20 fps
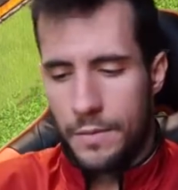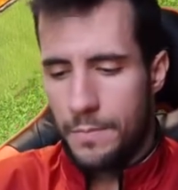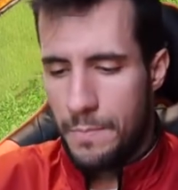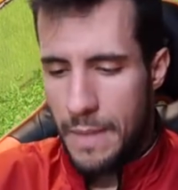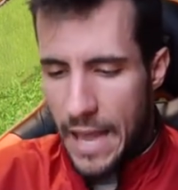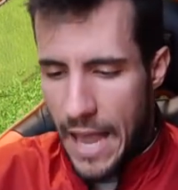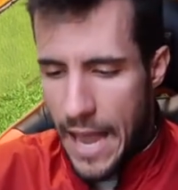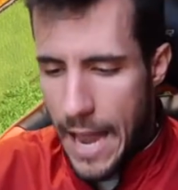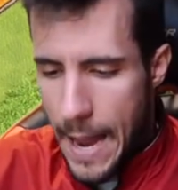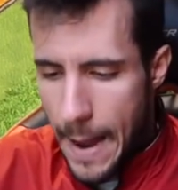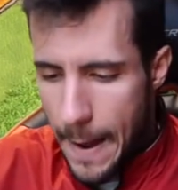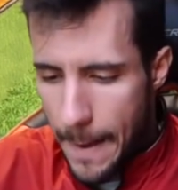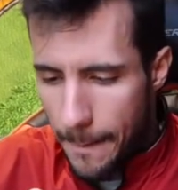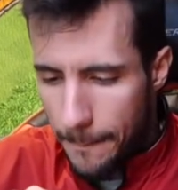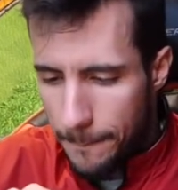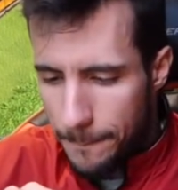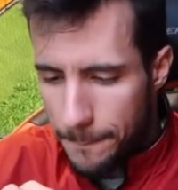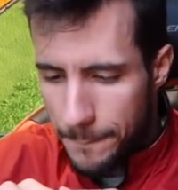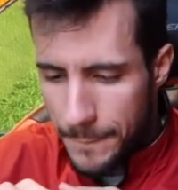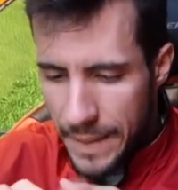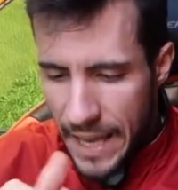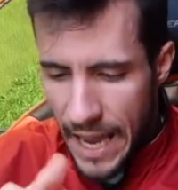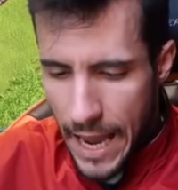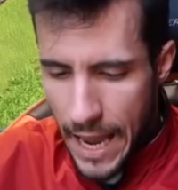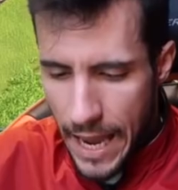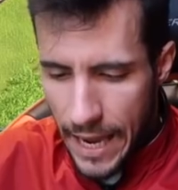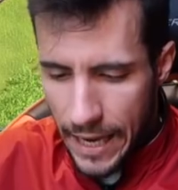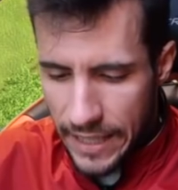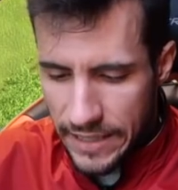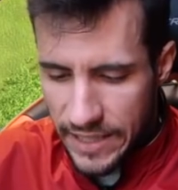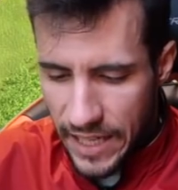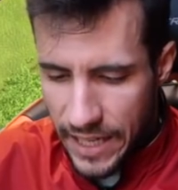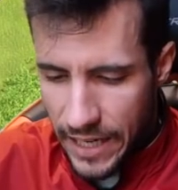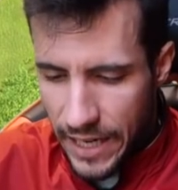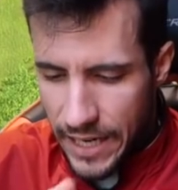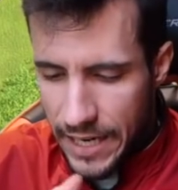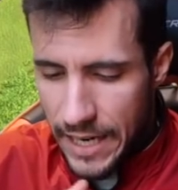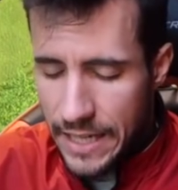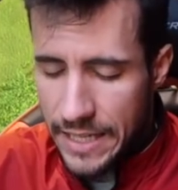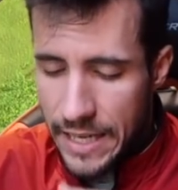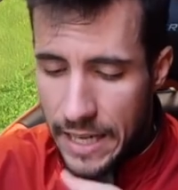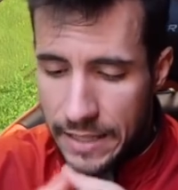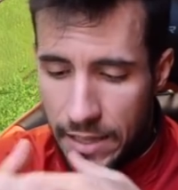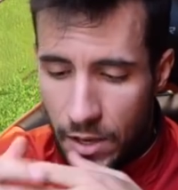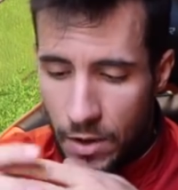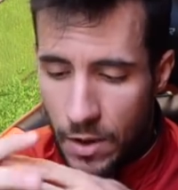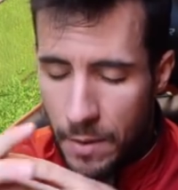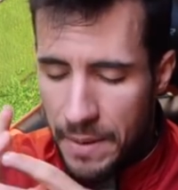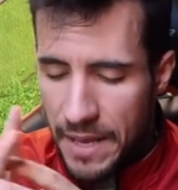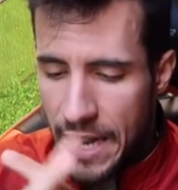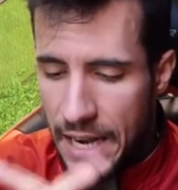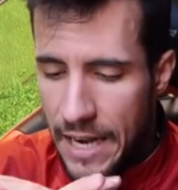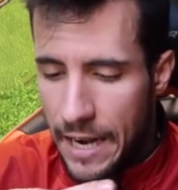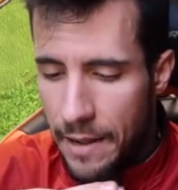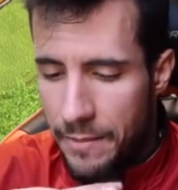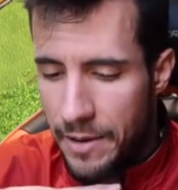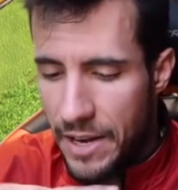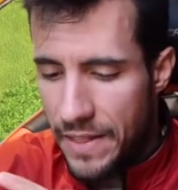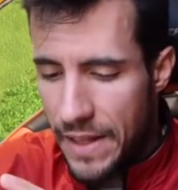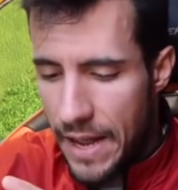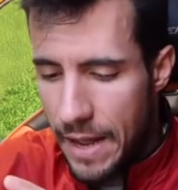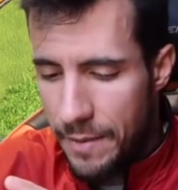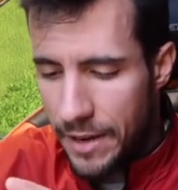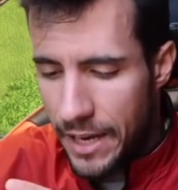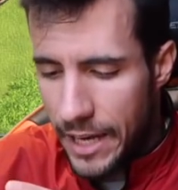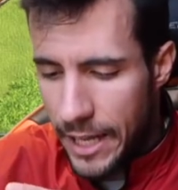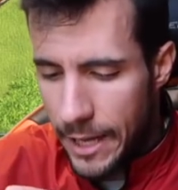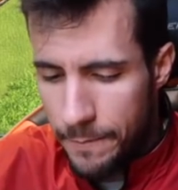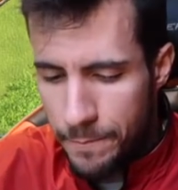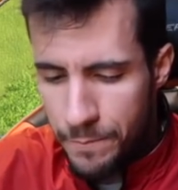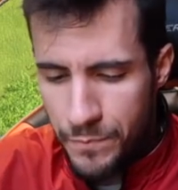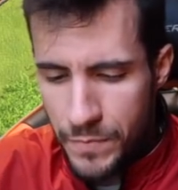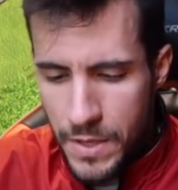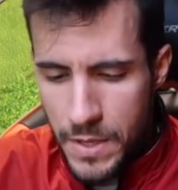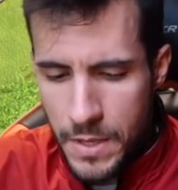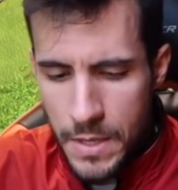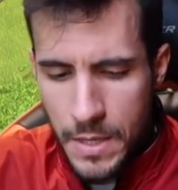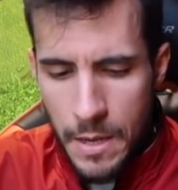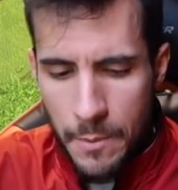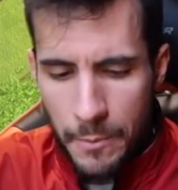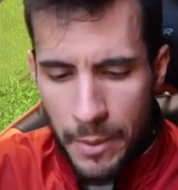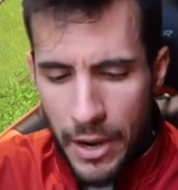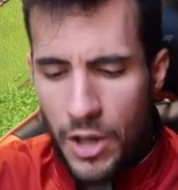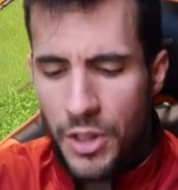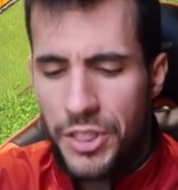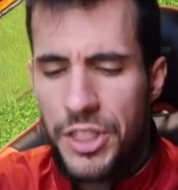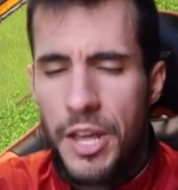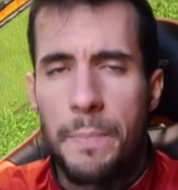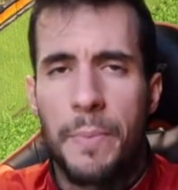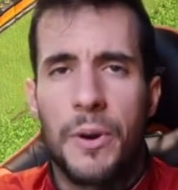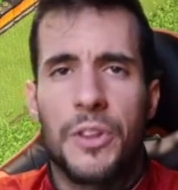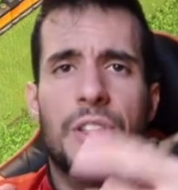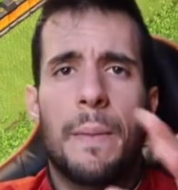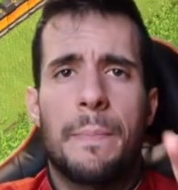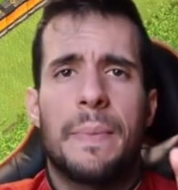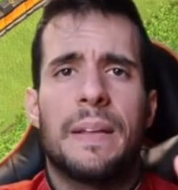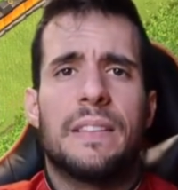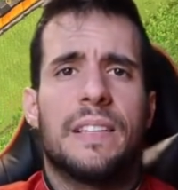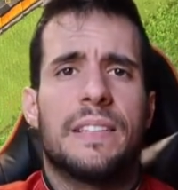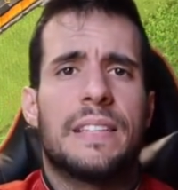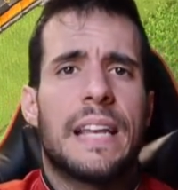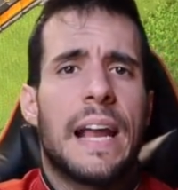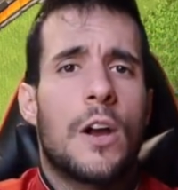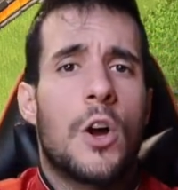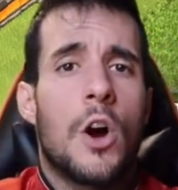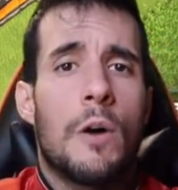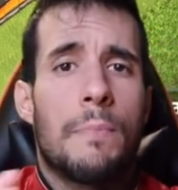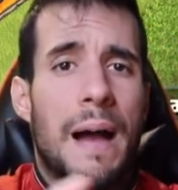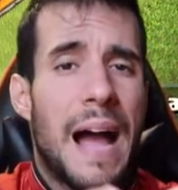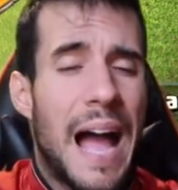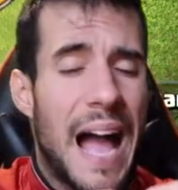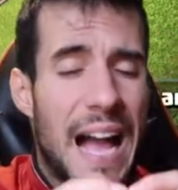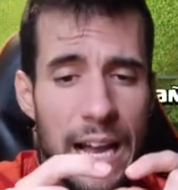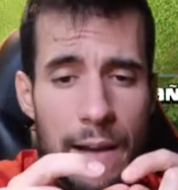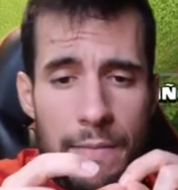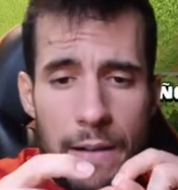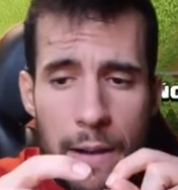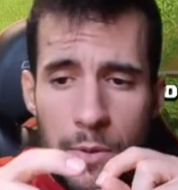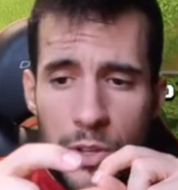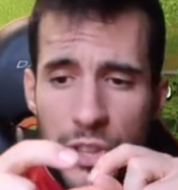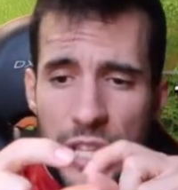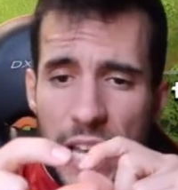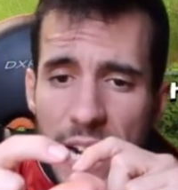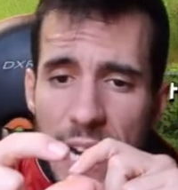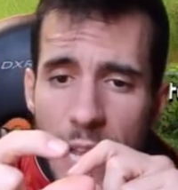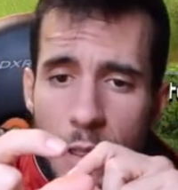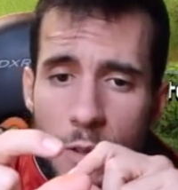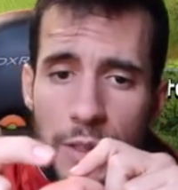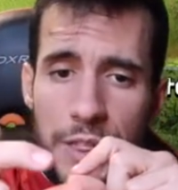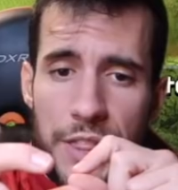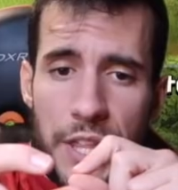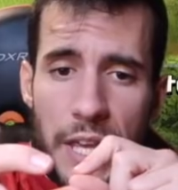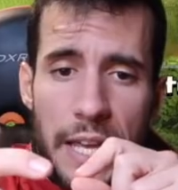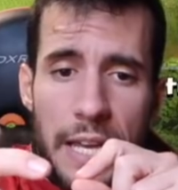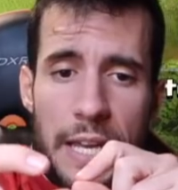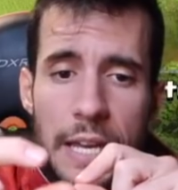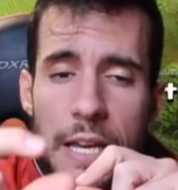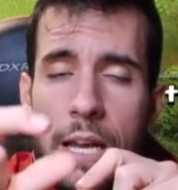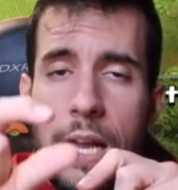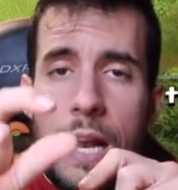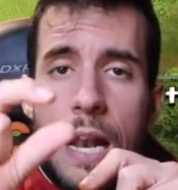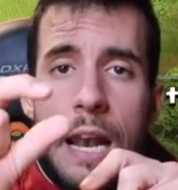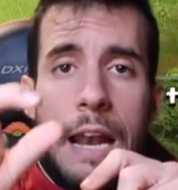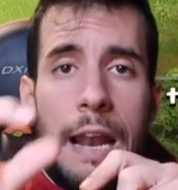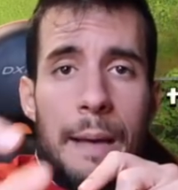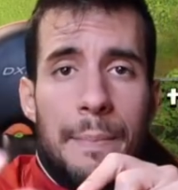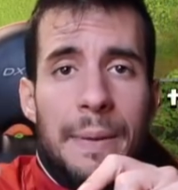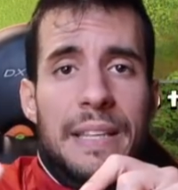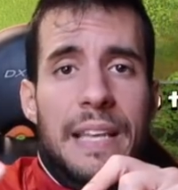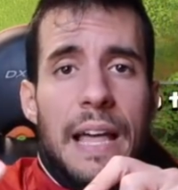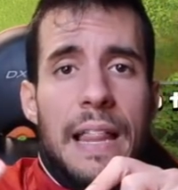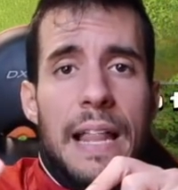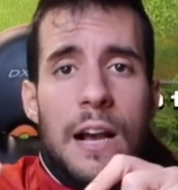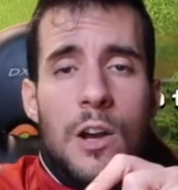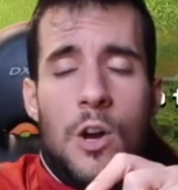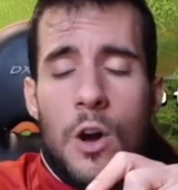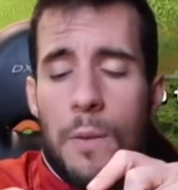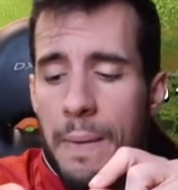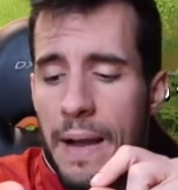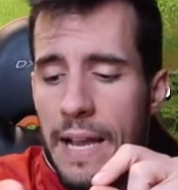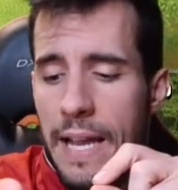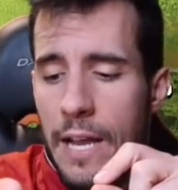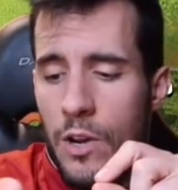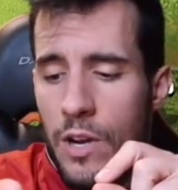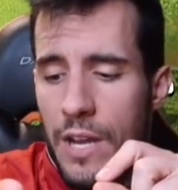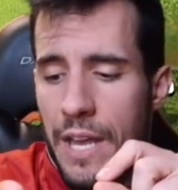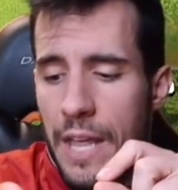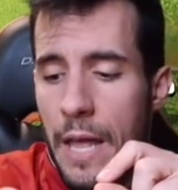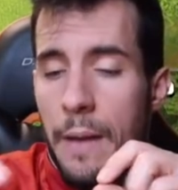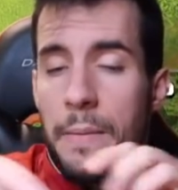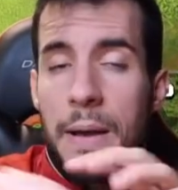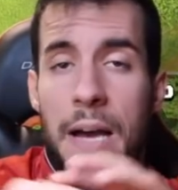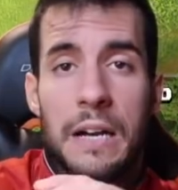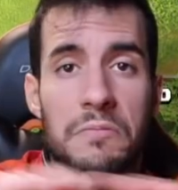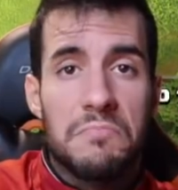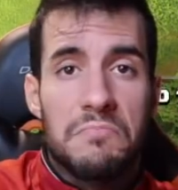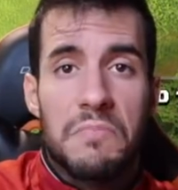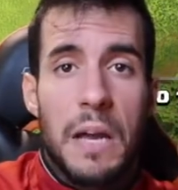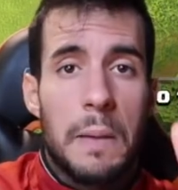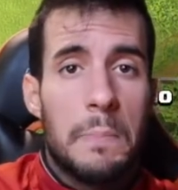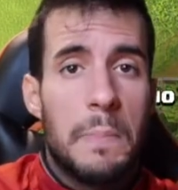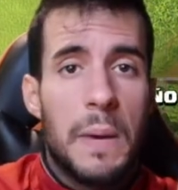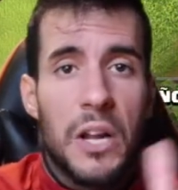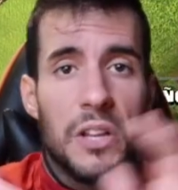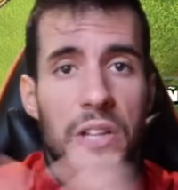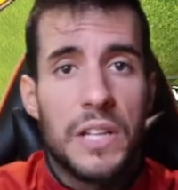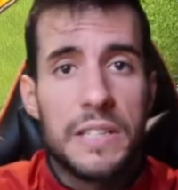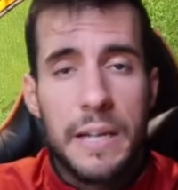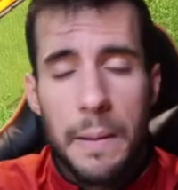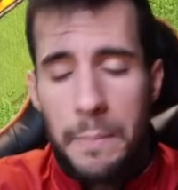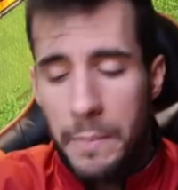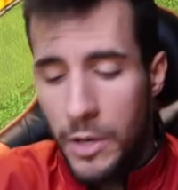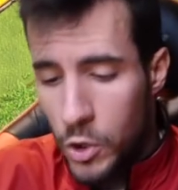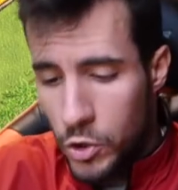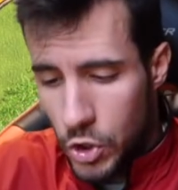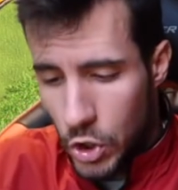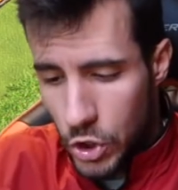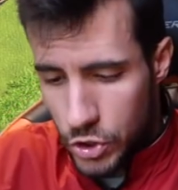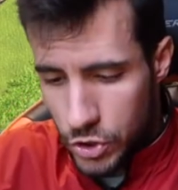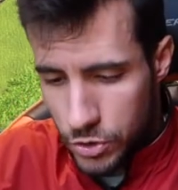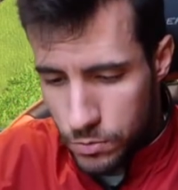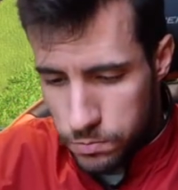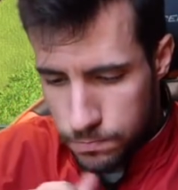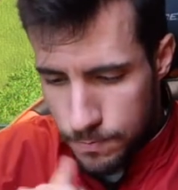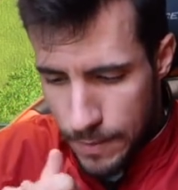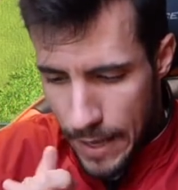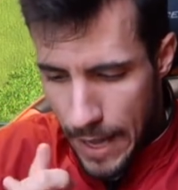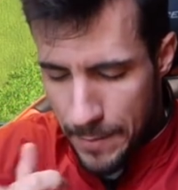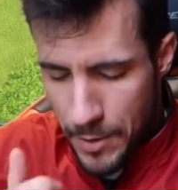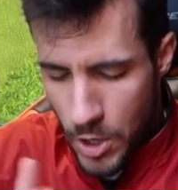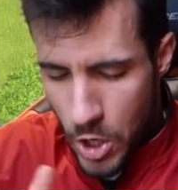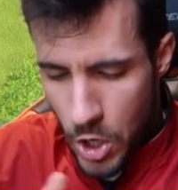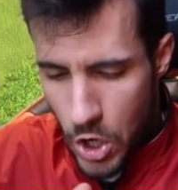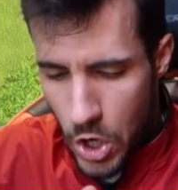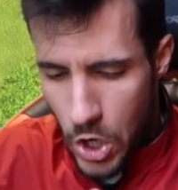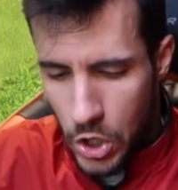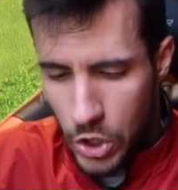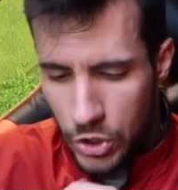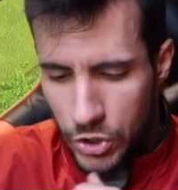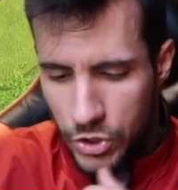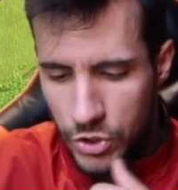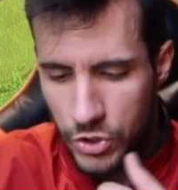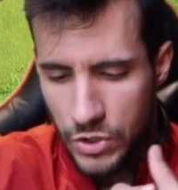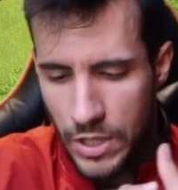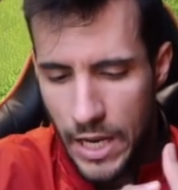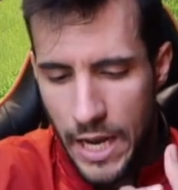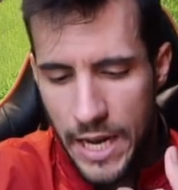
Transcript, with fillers: Bien, bien. Esa reina ya tengo que pillarle la vida, ¿vale? Pero un 100%, 23 copas. Acabamos de reducir la mitad de las copas que nos quedaban en menos de 3 minutos. ¡Vamos!